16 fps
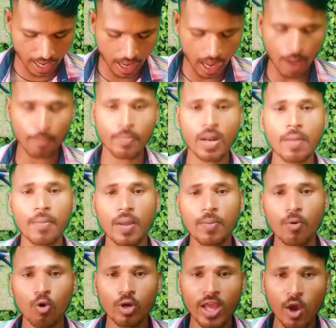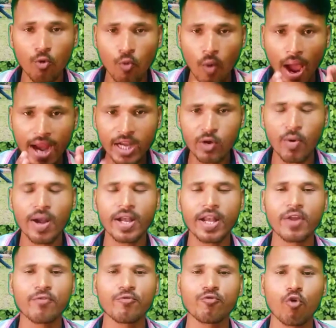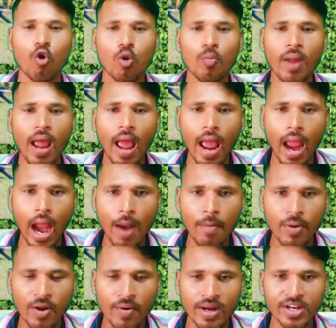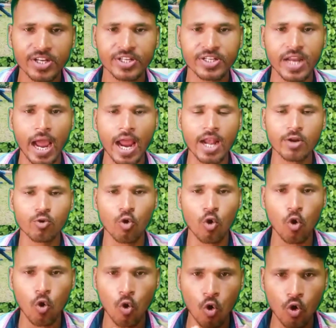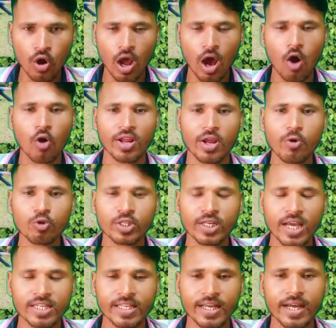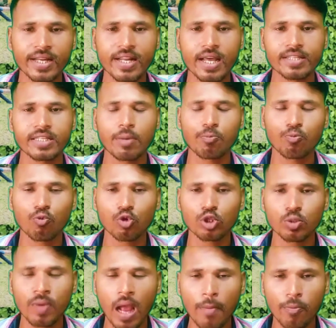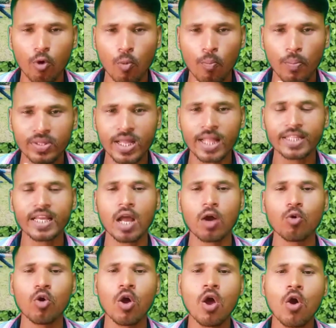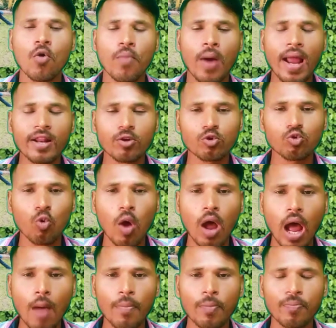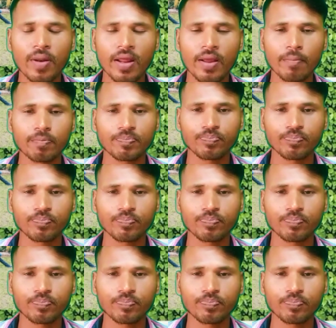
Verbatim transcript: है अपने वीवो के वाई ट्वेंटी फोन में एप डेवर स्टाइल को ऑन और यूज कैसे करना सब कुछ मैं आपको बता दिया हूं फाइनली दोस्तों आप अपने